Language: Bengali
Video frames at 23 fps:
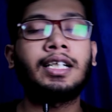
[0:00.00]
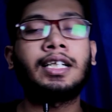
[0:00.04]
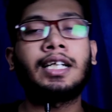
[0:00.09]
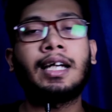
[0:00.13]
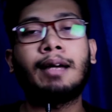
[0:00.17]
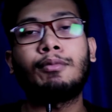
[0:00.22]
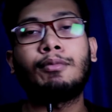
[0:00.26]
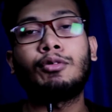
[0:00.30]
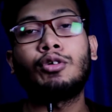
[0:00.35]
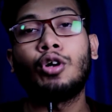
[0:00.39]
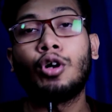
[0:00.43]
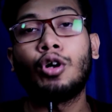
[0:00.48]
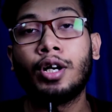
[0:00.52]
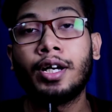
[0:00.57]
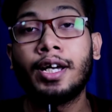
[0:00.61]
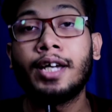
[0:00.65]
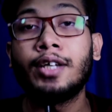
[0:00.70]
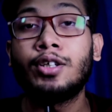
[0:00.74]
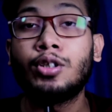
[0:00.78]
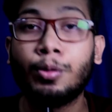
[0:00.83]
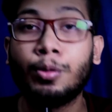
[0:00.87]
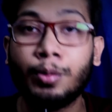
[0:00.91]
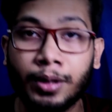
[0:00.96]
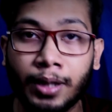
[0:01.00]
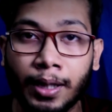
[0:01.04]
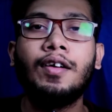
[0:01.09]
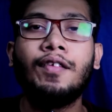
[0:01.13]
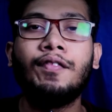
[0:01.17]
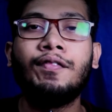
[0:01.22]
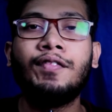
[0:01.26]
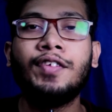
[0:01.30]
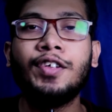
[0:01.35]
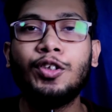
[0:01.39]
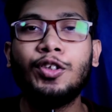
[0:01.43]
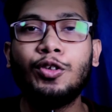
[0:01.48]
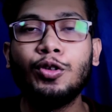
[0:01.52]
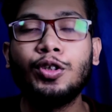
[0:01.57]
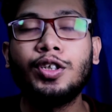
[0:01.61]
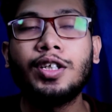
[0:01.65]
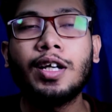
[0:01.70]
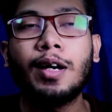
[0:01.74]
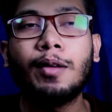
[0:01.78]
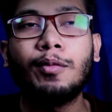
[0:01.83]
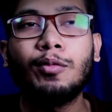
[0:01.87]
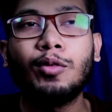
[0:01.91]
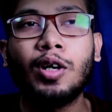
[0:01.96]
যাক কেমন হয় এই ছবিটা বিদ্যুৎ
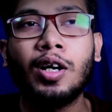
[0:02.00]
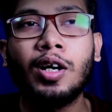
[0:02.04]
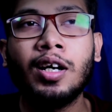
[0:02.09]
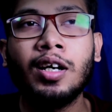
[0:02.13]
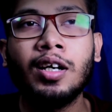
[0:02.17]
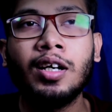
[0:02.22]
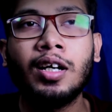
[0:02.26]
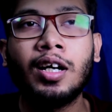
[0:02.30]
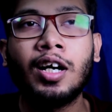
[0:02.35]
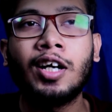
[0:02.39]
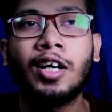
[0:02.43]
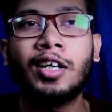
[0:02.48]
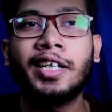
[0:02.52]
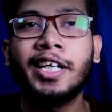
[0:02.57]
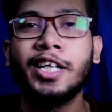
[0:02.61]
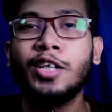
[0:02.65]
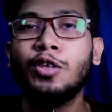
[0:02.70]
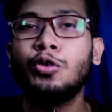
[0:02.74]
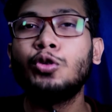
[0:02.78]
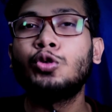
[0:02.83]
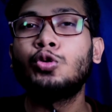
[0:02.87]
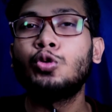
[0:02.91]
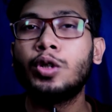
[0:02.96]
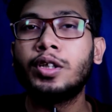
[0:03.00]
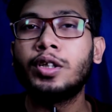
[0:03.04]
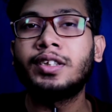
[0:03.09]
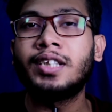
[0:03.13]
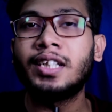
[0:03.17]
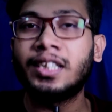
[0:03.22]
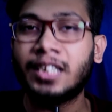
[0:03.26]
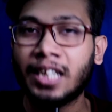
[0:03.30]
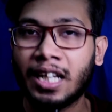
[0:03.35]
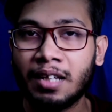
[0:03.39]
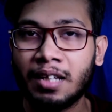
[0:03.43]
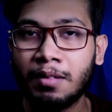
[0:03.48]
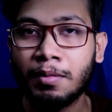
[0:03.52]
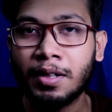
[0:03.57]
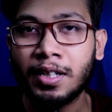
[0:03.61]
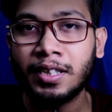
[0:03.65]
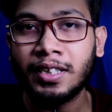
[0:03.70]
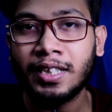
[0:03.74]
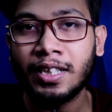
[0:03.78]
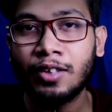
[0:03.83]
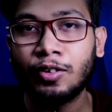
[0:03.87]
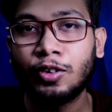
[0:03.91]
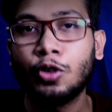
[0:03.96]
জামওয়াল টিনু সুরেশ দেশাই মানে
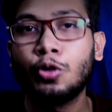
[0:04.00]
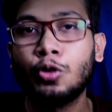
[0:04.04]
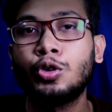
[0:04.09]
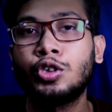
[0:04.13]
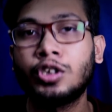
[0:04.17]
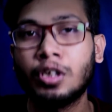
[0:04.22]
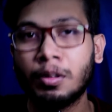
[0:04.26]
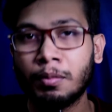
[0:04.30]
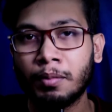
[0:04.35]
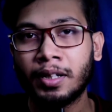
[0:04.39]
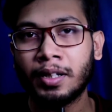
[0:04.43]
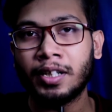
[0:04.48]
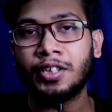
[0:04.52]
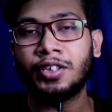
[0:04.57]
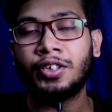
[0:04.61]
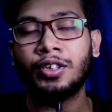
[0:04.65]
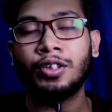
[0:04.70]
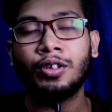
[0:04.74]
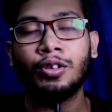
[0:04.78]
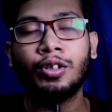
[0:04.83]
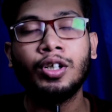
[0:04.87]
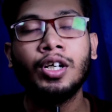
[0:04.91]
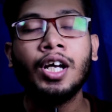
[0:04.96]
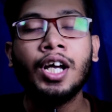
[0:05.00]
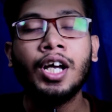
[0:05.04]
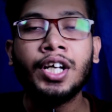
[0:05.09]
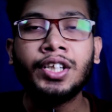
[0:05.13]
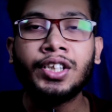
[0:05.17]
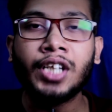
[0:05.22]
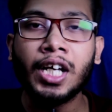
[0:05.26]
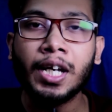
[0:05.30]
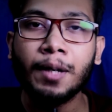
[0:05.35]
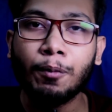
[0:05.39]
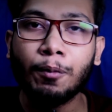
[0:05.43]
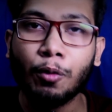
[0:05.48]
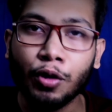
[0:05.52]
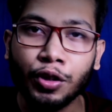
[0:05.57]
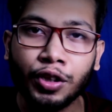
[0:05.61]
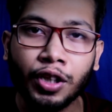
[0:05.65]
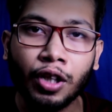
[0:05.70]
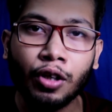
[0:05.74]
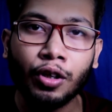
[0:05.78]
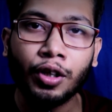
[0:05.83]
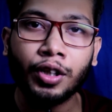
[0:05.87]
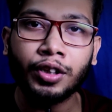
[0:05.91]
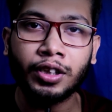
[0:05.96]
যে হচ্ছে রুস্তম বানিয়েছিল সেই
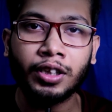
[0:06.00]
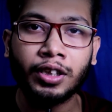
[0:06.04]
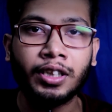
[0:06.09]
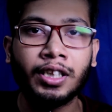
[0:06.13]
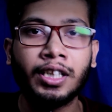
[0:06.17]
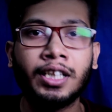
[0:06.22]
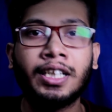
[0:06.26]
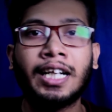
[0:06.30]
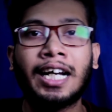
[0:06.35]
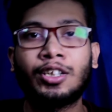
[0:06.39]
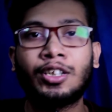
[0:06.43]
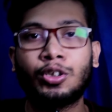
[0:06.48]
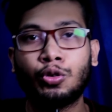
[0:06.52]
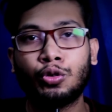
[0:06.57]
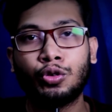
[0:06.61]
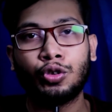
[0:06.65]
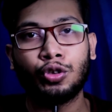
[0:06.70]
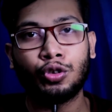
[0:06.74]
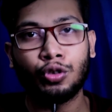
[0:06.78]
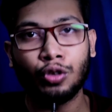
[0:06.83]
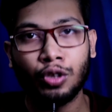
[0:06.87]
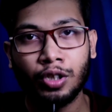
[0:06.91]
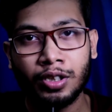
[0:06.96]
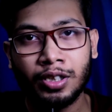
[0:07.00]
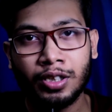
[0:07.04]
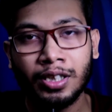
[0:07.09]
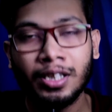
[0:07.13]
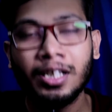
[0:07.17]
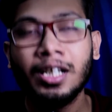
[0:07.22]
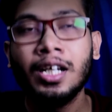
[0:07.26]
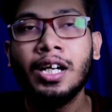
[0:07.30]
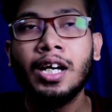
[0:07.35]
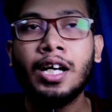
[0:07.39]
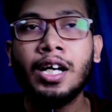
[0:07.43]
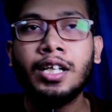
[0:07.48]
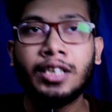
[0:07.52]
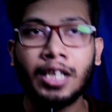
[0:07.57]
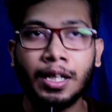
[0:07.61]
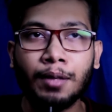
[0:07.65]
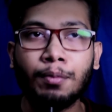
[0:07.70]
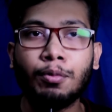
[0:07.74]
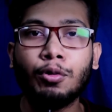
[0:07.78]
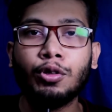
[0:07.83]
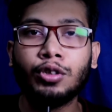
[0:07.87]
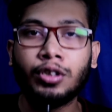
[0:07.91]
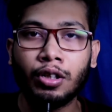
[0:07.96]
পরিচালকের সাথে কাজ করতে চলেছে সেই
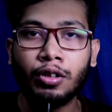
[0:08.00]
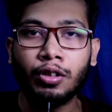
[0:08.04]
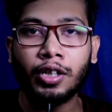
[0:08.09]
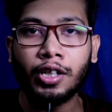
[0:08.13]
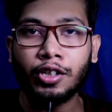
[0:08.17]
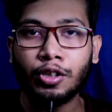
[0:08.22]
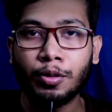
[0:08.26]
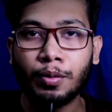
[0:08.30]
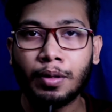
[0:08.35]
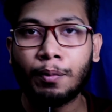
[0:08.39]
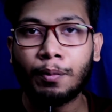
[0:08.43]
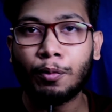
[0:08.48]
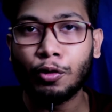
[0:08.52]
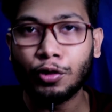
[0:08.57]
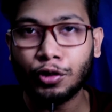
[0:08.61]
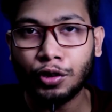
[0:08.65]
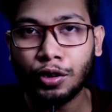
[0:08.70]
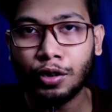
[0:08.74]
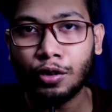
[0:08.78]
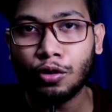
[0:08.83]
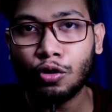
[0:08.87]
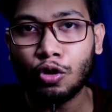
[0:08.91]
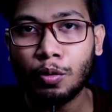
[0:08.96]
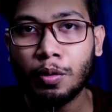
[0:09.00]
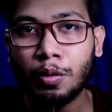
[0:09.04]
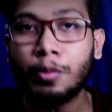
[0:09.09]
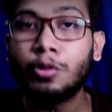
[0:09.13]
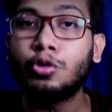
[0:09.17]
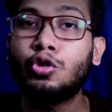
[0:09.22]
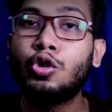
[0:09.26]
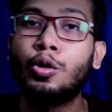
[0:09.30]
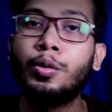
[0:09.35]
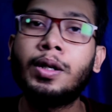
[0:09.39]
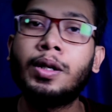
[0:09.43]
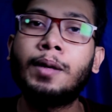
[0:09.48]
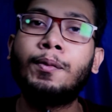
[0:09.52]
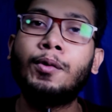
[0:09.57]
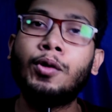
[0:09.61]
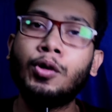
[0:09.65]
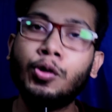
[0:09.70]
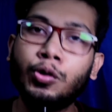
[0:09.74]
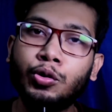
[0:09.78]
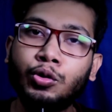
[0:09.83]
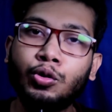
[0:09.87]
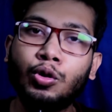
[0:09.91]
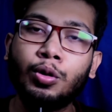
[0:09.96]
পরিচালক এই ছবিটা পরিচালনা করবে এবং ছবিটা
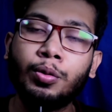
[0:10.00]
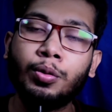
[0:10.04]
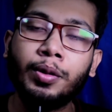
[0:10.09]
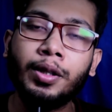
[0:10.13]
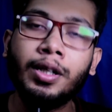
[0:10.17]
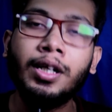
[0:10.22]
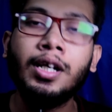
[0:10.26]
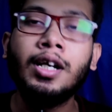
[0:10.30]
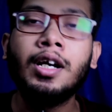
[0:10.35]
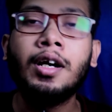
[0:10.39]
প্রডিউস করবে